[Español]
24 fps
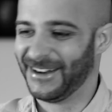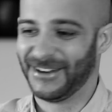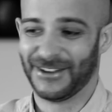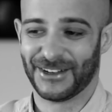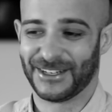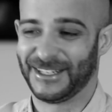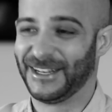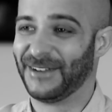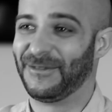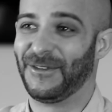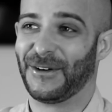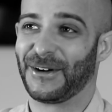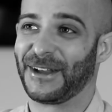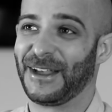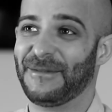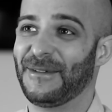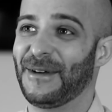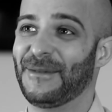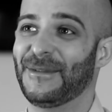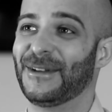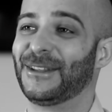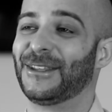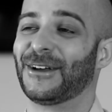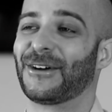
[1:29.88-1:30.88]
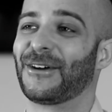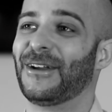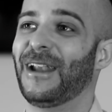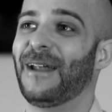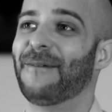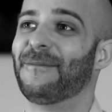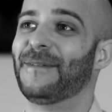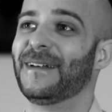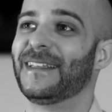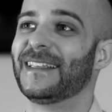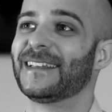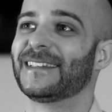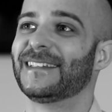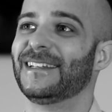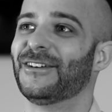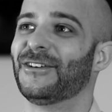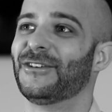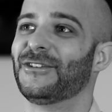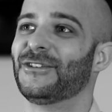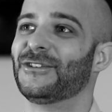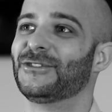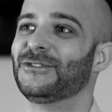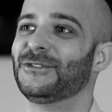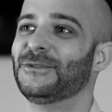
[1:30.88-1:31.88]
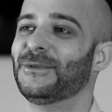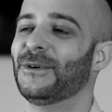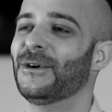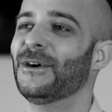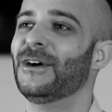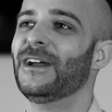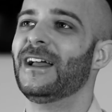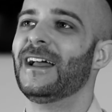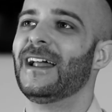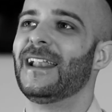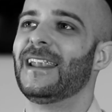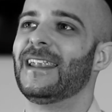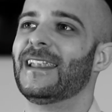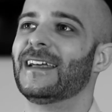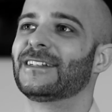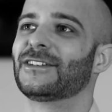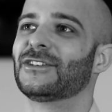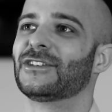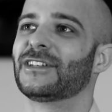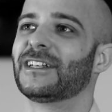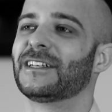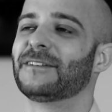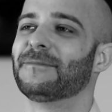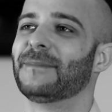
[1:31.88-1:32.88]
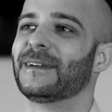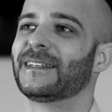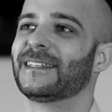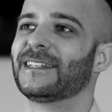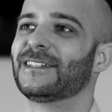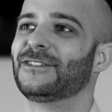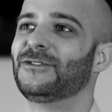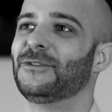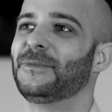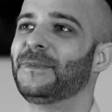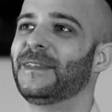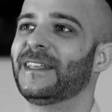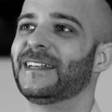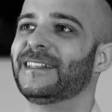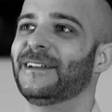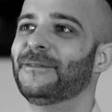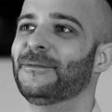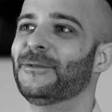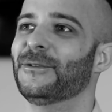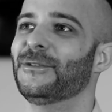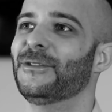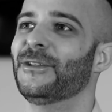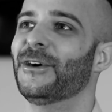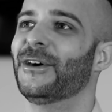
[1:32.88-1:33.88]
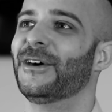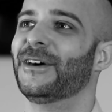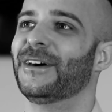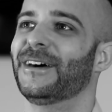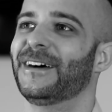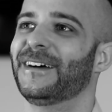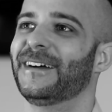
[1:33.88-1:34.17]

No sé por qué me meto con la peña si luego yo subo las cosas más estúpidas del mundo.